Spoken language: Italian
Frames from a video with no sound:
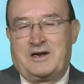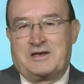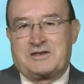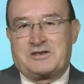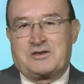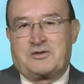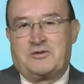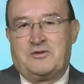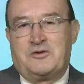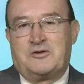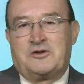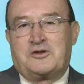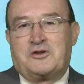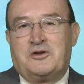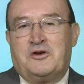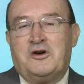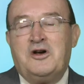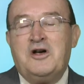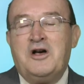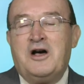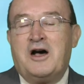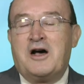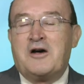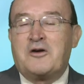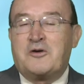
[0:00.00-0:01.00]
l'ascolto.
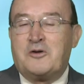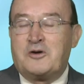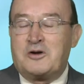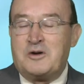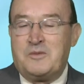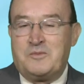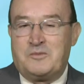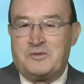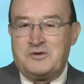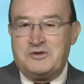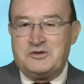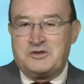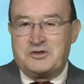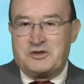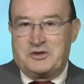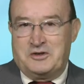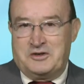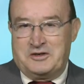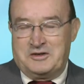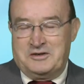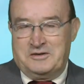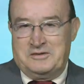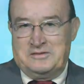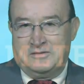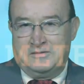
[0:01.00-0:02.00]
Ancora un
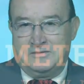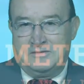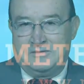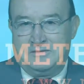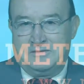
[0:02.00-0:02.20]
buongiorno.